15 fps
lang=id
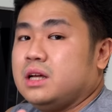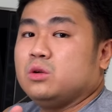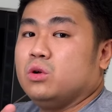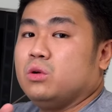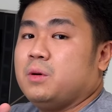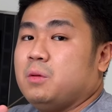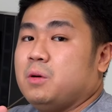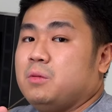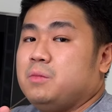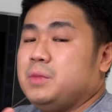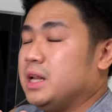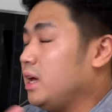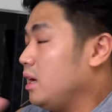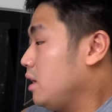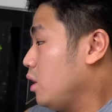Dan gue lupa
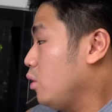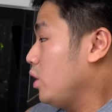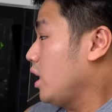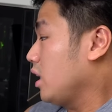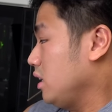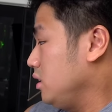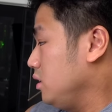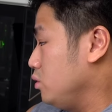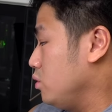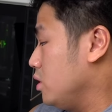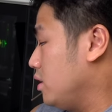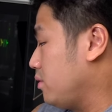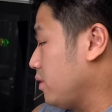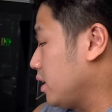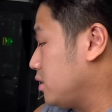bilang kalau yang ini
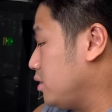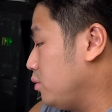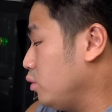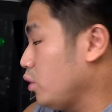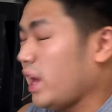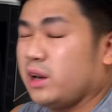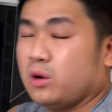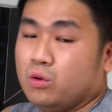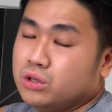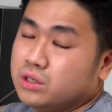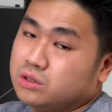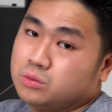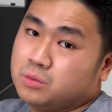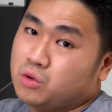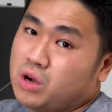juga ada versi full ergonya,
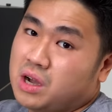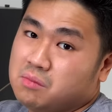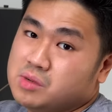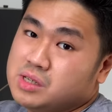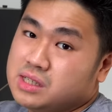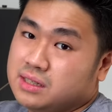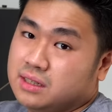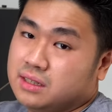cuma gue nggak beli